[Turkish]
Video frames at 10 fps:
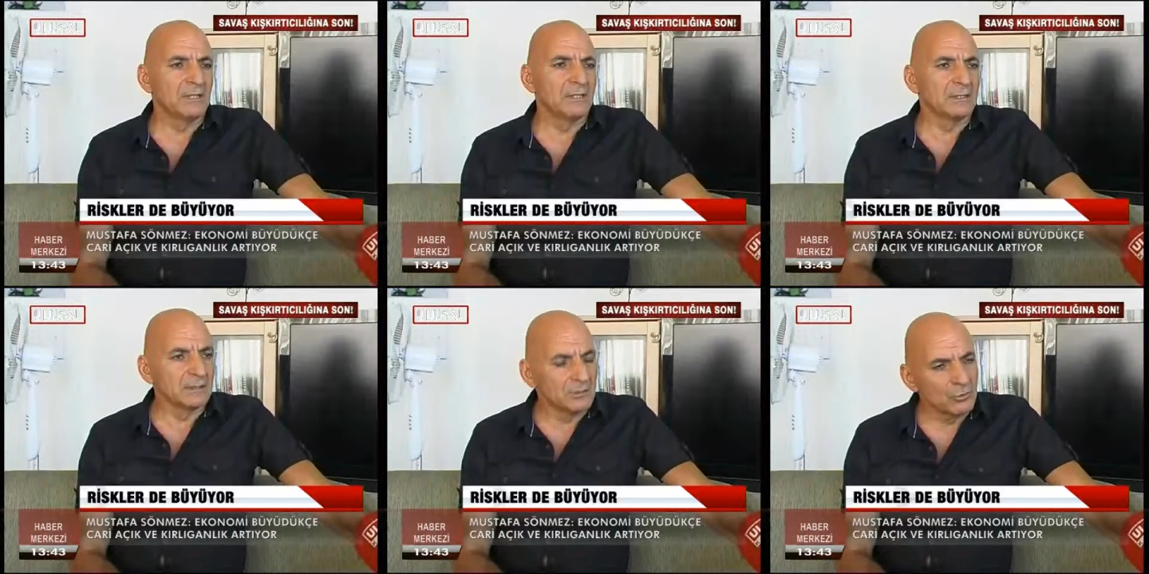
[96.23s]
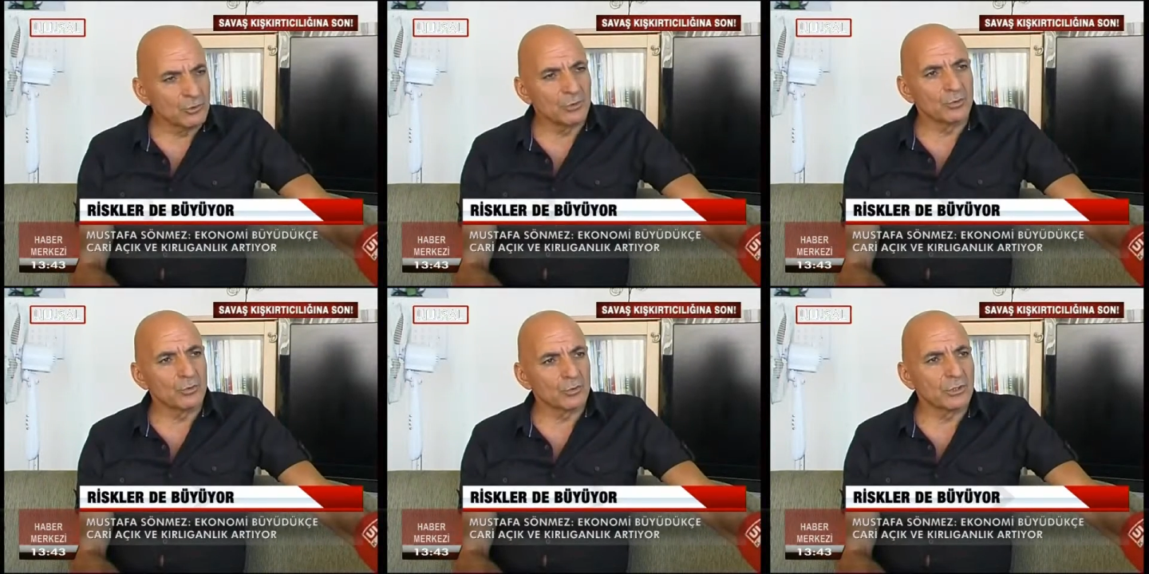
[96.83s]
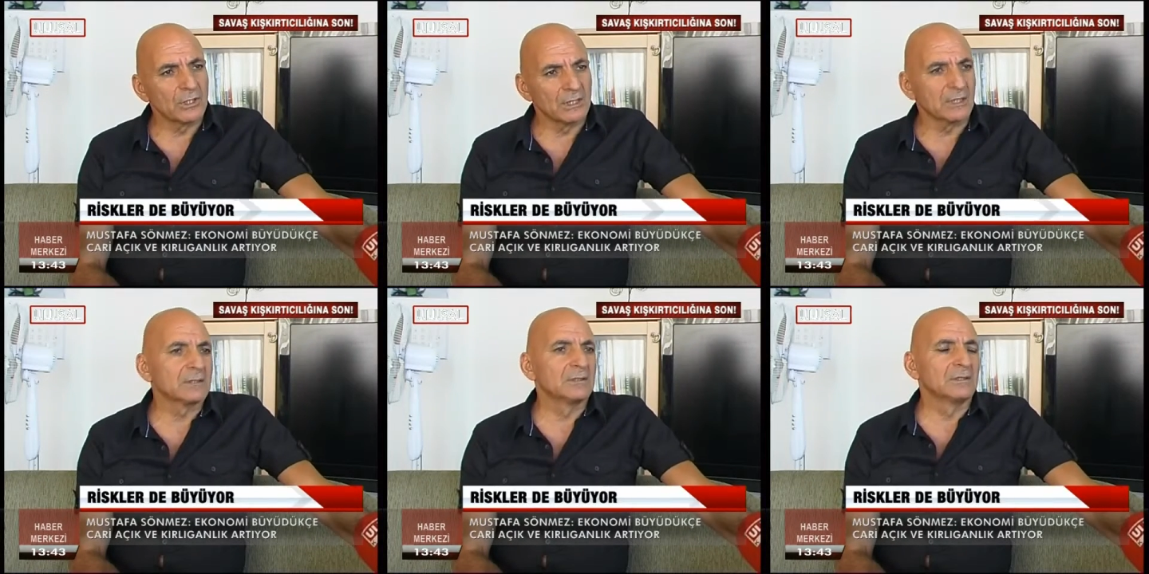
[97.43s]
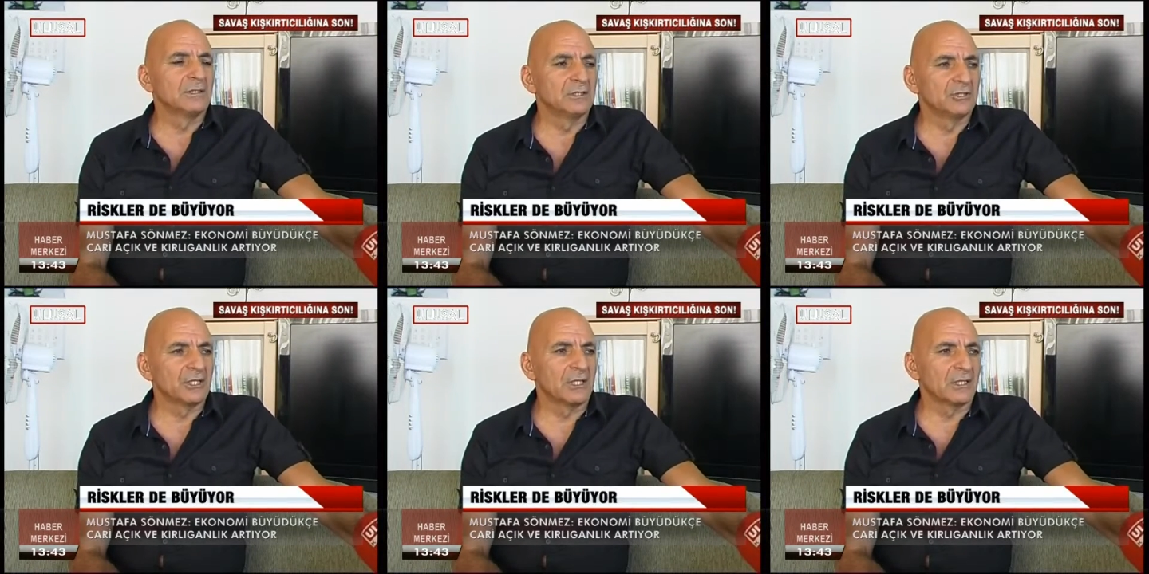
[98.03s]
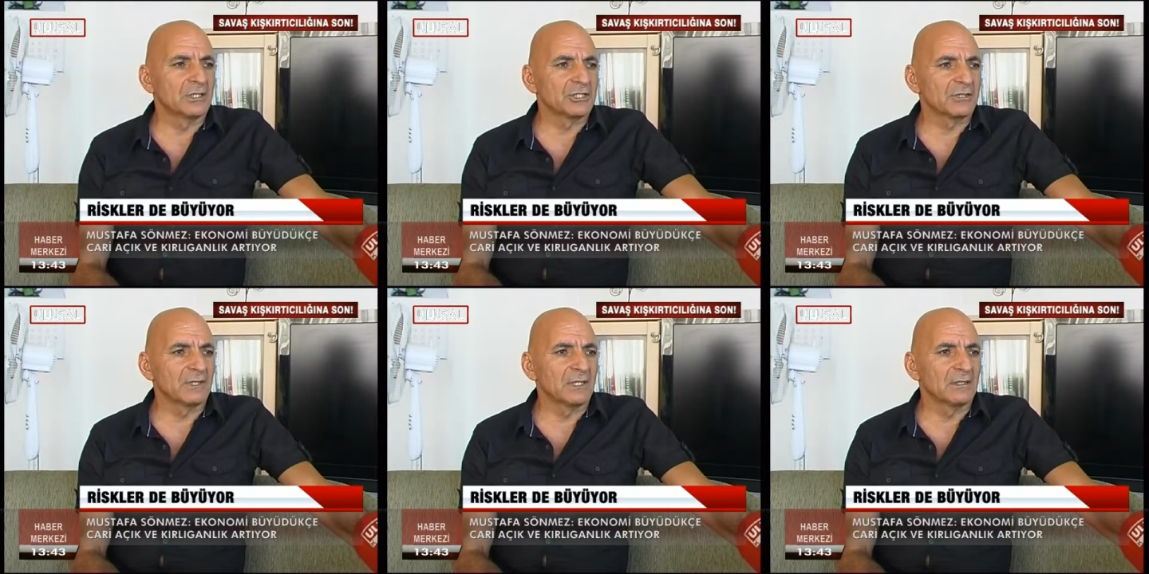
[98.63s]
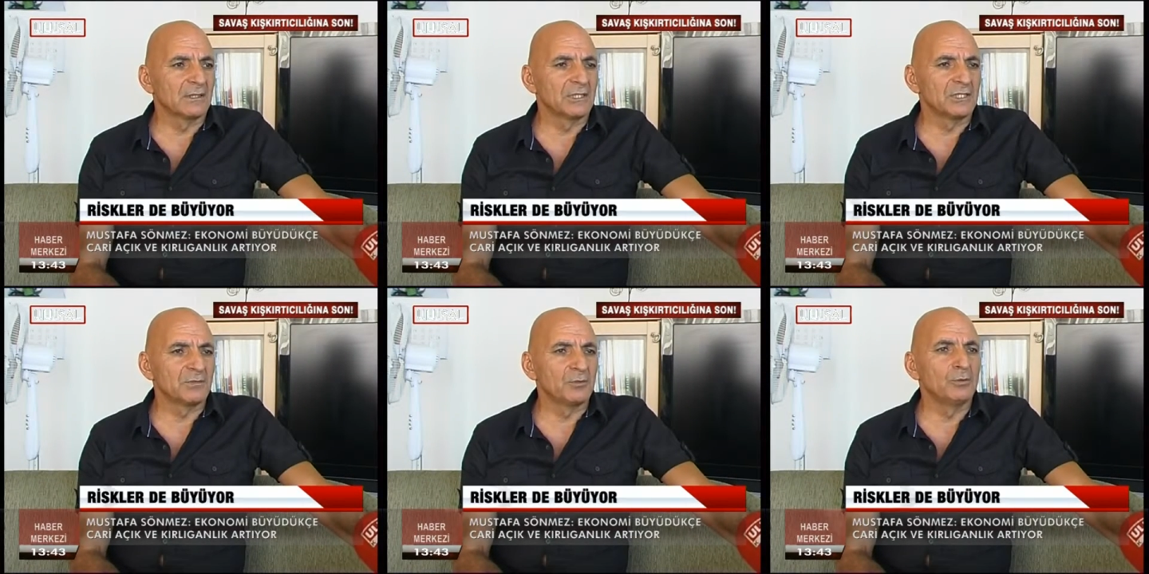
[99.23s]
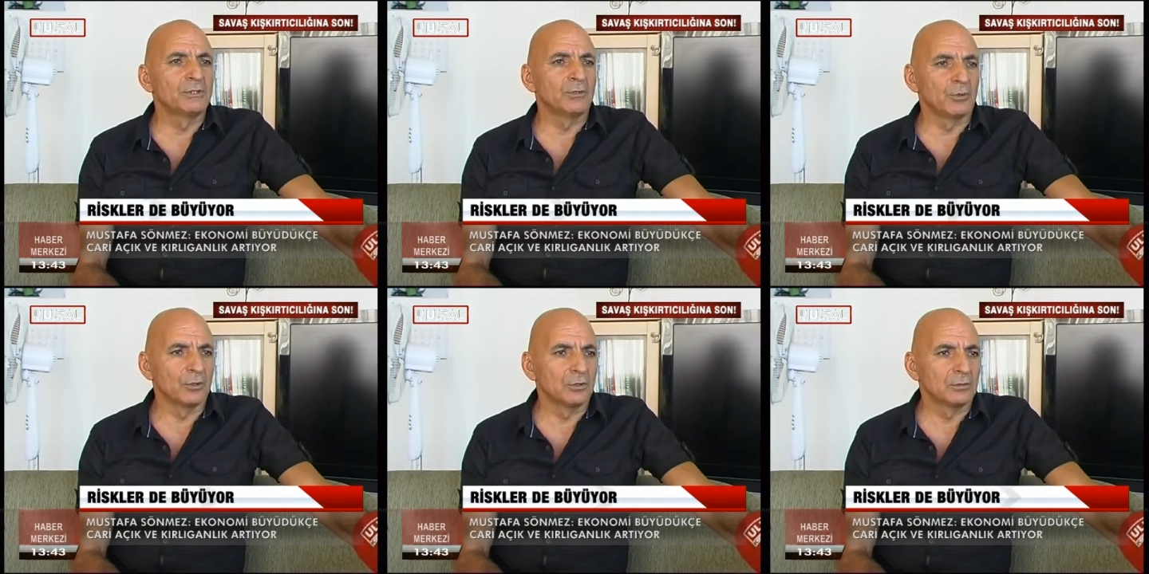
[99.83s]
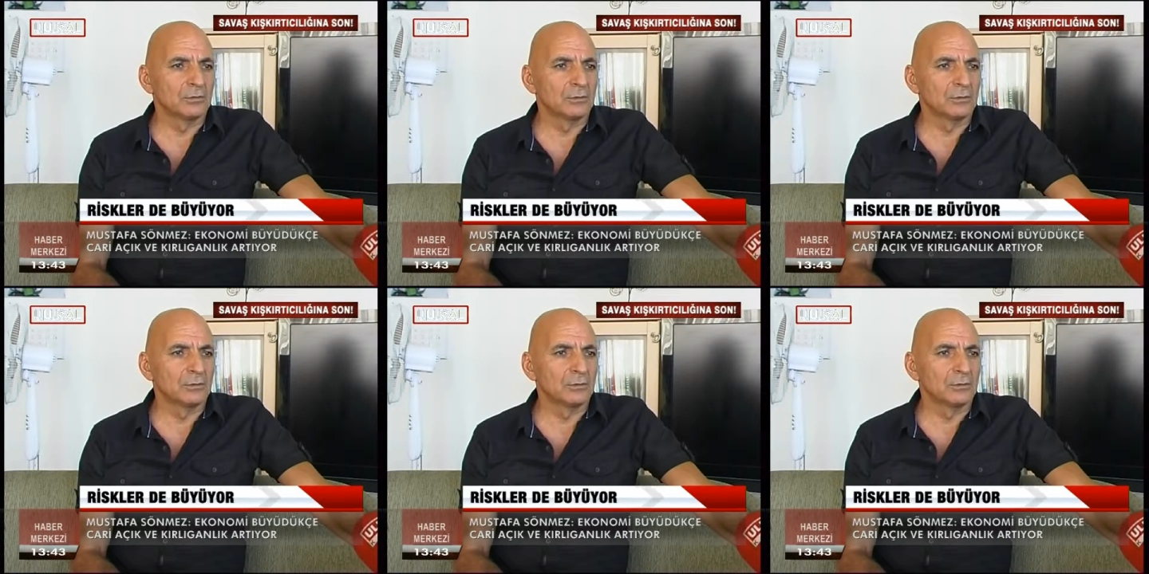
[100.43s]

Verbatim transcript: gelirinin %9'u kadar e, cari açık veren ikinci bir ülke yok.